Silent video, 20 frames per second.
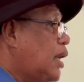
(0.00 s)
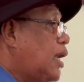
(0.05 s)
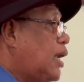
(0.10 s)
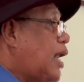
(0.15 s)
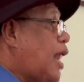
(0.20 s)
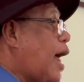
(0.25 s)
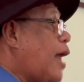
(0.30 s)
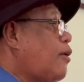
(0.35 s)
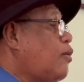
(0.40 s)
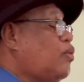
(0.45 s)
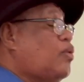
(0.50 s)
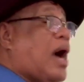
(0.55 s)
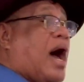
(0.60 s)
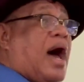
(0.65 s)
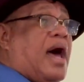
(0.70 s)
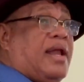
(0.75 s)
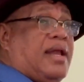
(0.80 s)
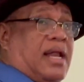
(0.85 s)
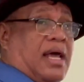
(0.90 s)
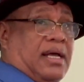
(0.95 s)
Lalu
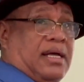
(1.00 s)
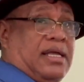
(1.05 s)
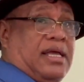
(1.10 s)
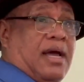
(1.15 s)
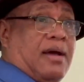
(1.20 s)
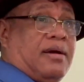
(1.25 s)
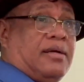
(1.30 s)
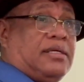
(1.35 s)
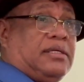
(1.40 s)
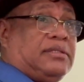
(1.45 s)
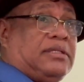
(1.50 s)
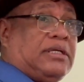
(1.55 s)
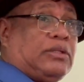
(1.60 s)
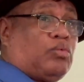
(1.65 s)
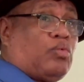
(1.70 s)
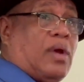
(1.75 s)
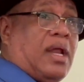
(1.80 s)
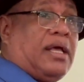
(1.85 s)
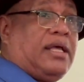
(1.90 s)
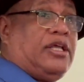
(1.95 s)
anak yang
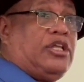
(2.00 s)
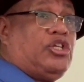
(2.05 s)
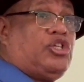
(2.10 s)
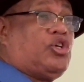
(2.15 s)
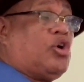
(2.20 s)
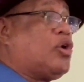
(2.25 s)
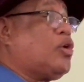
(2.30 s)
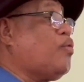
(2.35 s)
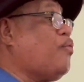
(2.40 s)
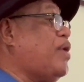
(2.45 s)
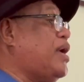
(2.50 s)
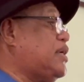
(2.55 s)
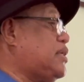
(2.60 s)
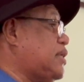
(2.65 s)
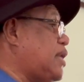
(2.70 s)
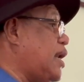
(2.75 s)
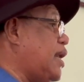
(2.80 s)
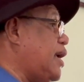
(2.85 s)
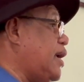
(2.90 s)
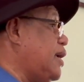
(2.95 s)
satu lagi John
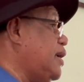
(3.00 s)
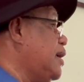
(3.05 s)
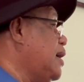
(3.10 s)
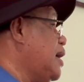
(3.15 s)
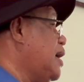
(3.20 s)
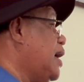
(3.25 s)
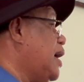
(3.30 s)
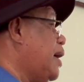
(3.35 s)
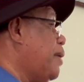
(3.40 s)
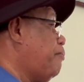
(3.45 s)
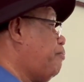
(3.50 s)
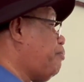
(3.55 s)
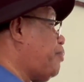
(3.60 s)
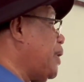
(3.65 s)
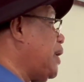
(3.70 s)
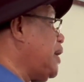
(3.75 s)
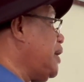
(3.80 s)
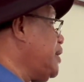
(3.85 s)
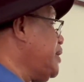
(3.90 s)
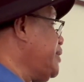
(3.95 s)
Wesley,
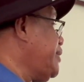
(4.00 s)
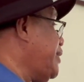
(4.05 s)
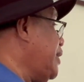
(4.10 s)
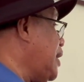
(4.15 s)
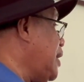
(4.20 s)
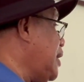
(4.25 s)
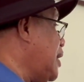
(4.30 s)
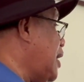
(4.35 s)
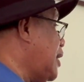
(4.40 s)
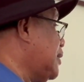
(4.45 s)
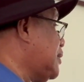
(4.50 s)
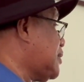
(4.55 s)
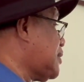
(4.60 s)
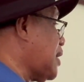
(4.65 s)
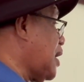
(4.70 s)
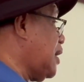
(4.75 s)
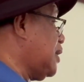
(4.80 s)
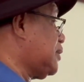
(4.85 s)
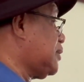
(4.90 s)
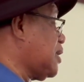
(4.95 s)
penginjil yang
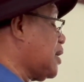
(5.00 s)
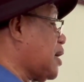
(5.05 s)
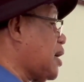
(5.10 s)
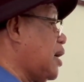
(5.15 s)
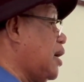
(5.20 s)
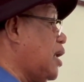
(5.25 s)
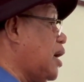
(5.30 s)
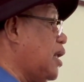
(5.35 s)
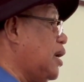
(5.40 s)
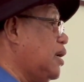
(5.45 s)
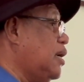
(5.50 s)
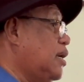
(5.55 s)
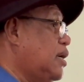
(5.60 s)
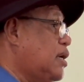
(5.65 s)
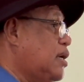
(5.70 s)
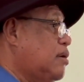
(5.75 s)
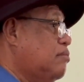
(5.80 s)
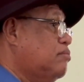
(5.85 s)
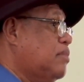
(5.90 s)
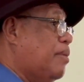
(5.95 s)
sangat terkenal,
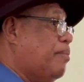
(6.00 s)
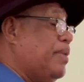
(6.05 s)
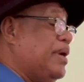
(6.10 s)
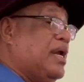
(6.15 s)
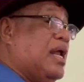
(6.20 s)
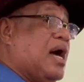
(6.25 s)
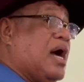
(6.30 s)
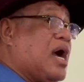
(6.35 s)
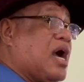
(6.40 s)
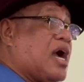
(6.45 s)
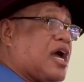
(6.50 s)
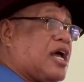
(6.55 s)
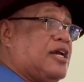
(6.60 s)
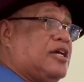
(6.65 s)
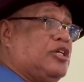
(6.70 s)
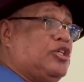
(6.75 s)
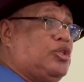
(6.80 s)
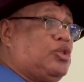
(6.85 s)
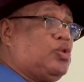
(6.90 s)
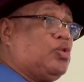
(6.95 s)

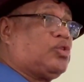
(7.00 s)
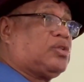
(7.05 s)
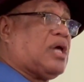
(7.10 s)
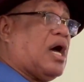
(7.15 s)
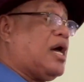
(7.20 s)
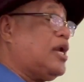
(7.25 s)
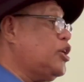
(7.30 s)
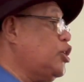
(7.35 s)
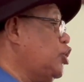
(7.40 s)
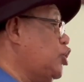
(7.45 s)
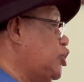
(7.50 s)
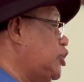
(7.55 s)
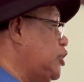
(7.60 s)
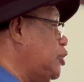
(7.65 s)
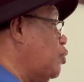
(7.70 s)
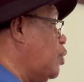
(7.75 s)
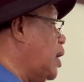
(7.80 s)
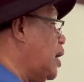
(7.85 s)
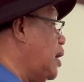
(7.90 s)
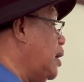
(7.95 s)
memenangkan jutaan
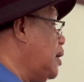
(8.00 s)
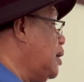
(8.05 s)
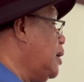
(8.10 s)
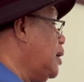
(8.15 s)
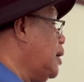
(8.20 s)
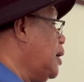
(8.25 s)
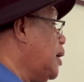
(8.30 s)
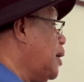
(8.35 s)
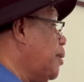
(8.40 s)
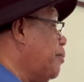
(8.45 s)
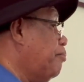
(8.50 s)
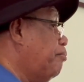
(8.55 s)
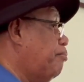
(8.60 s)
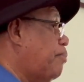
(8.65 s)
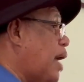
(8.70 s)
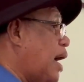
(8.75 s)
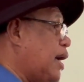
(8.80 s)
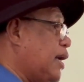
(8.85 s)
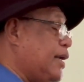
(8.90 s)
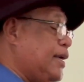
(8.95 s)
jiwa
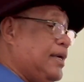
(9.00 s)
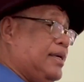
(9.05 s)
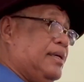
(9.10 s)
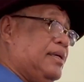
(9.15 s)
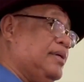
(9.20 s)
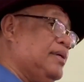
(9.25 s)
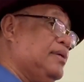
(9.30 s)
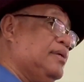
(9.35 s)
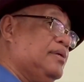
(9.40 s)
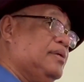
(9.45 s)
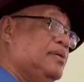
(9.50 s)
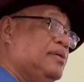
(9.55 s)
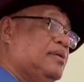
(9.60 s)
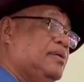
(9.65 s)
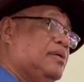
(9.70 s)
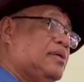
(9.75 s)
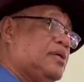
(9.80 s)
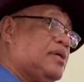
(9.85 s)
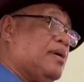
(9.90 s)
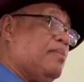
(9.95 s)
bagi
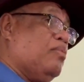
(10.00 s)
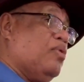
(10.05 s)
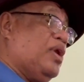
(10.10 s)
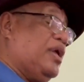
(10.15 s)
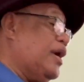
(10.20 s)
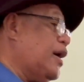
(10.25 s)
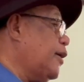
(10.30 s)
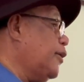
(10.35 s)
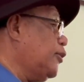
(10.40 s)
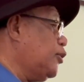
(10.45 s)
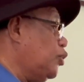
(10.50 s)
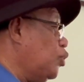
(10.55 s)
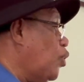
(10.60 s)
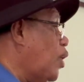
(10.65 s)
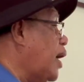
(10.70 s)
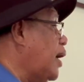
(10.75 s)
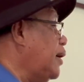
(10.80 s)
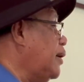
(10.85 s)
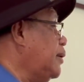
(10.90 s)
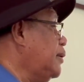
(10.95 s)
kemuliaan
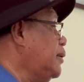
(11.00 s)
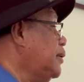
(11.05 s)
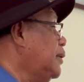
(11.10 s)
Tuhan.